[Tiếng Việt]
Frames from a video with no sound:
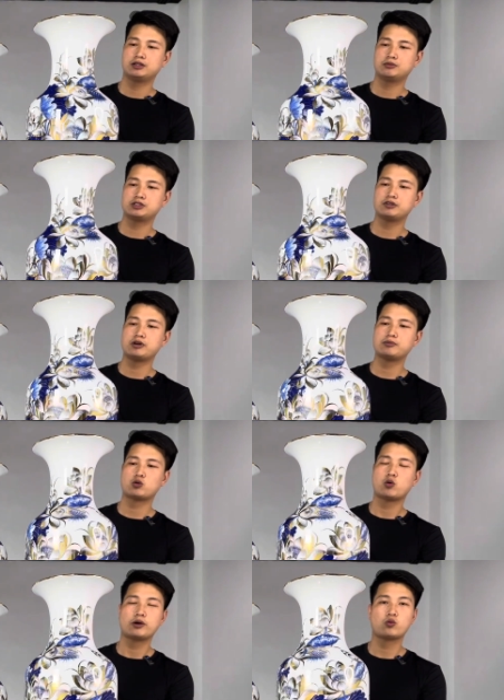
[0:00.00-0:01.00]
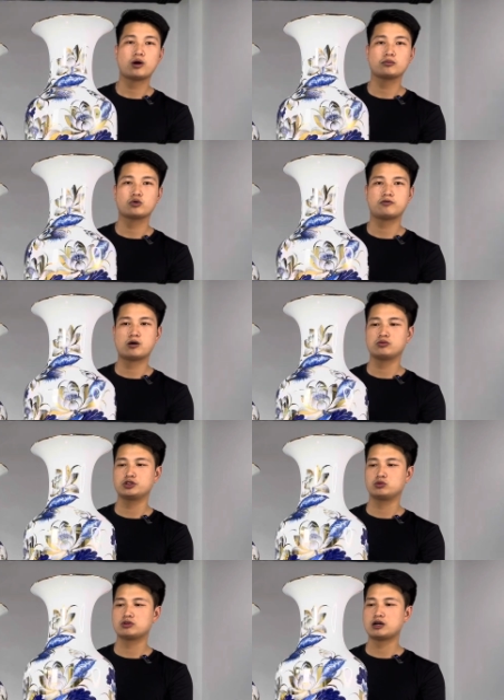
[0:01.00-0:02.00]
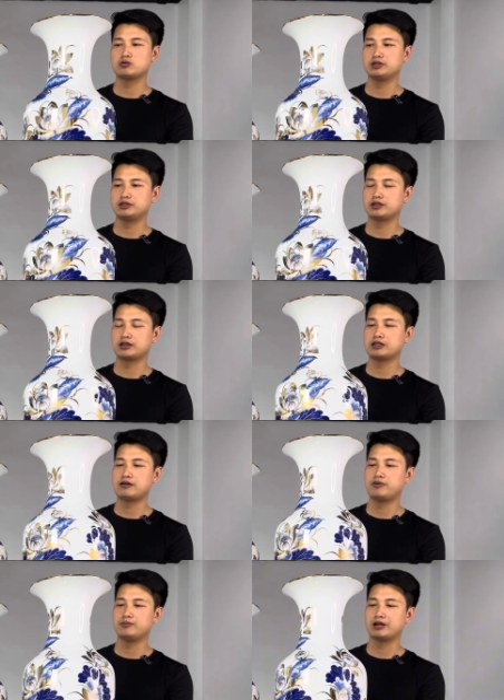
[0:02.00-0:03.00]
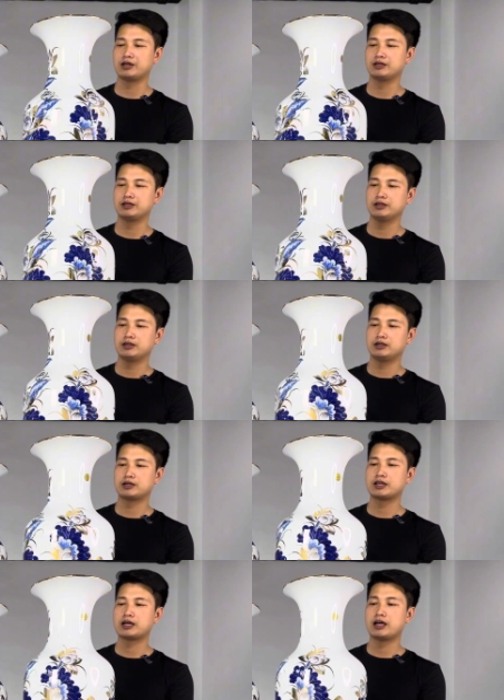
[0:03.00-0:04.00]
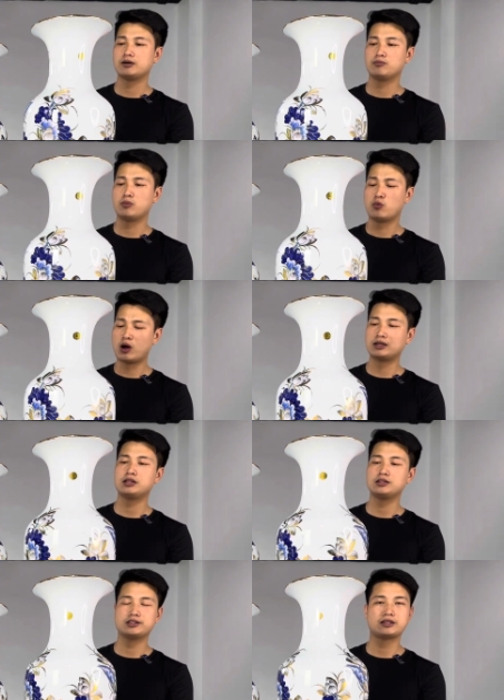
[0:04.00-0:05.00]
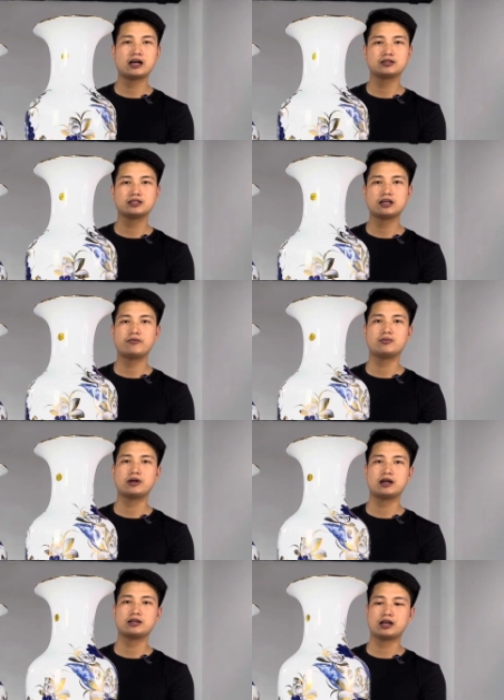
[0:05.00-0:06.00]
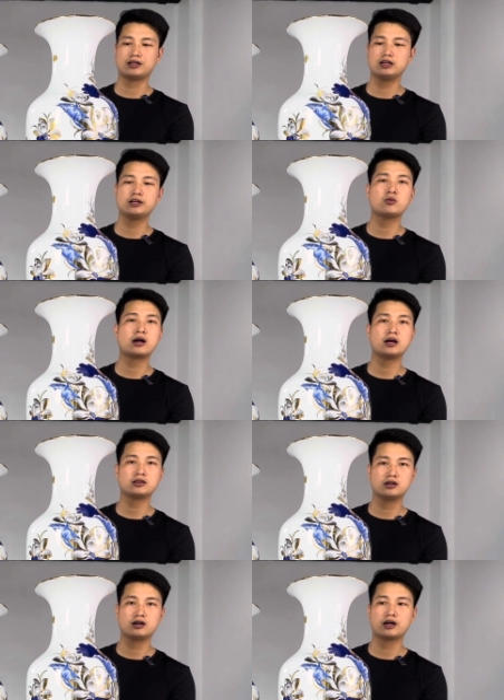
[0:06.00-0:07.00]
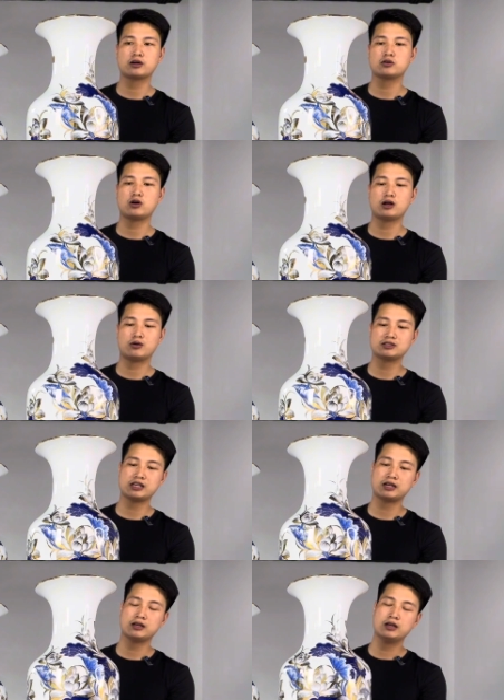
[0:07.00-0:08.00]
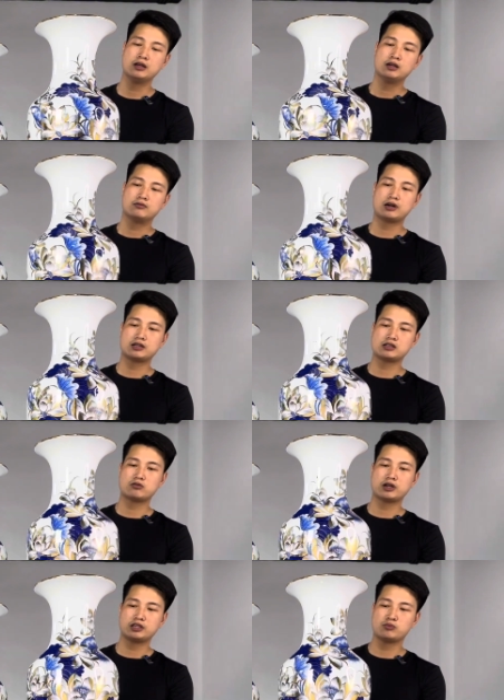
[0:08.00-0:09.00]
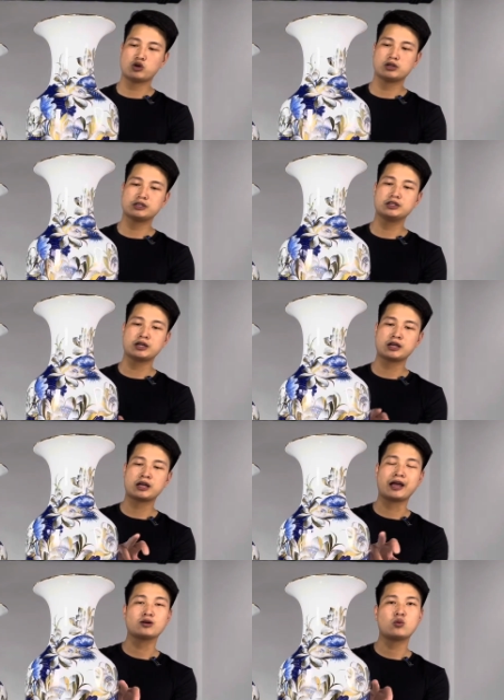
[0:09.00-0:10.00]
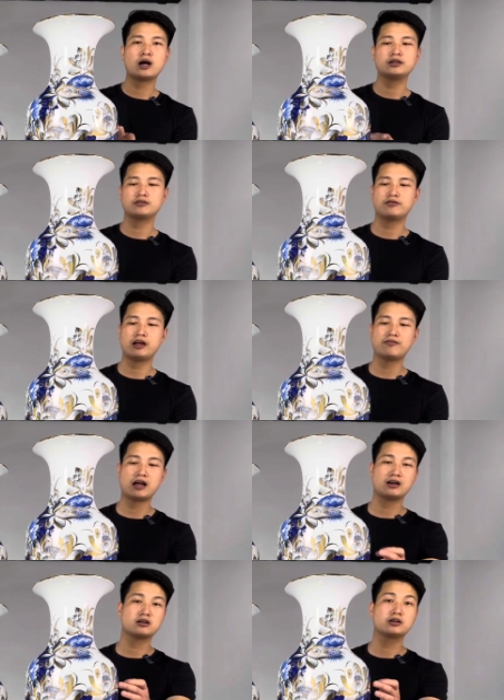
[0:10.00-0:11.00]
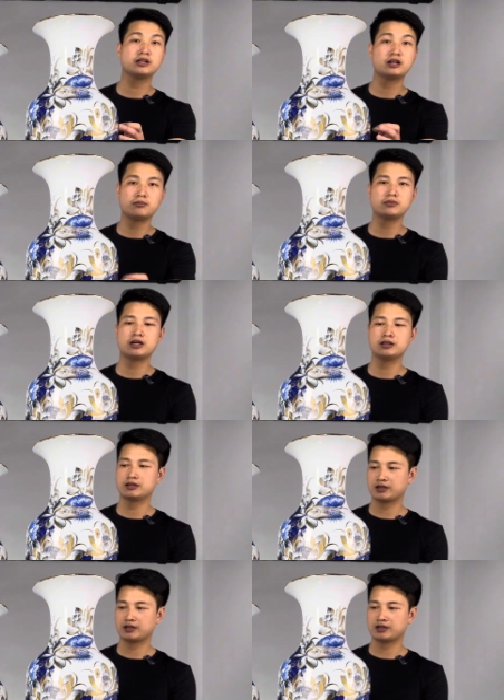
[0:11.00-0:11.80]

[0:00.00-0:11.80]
À, mình xin phép được quay quanh một vòng để chúng ta cùng nhìn được cái tác phẩm này à, cái cạnh họa tiết chế tác ở trên tác phẩm này là hình ảnh liên hoa cát tường hay còn gọi là hoa sen và cái dòng này thì mọi người nhìn thấy cái cánh hoa được vẽ vàng cực kỳ đậm nhé